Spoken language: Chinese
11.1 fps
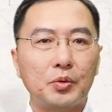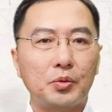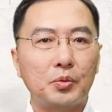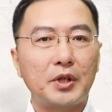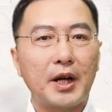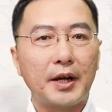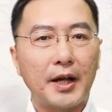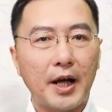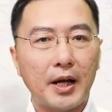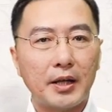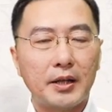族长
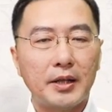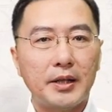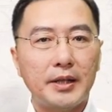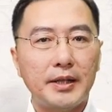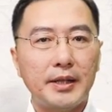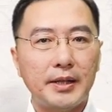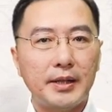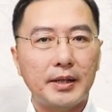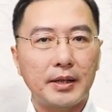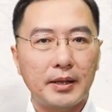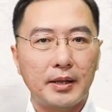呀、祭
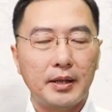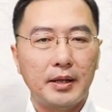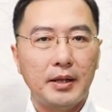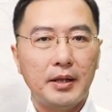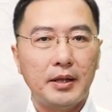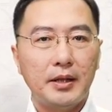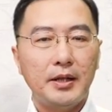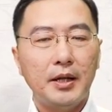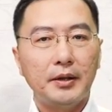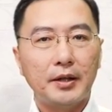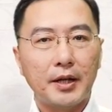祀这
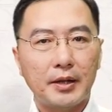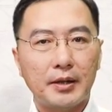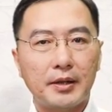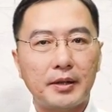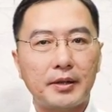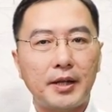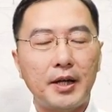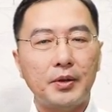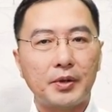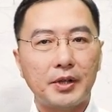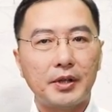样的人，才
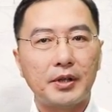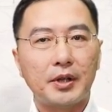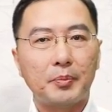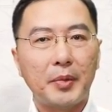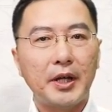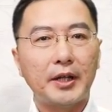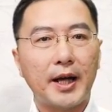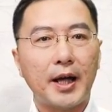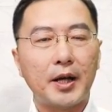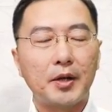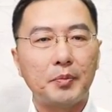有资格佩
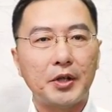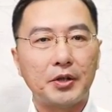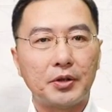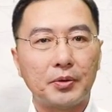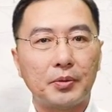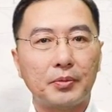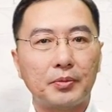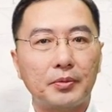戴并使用。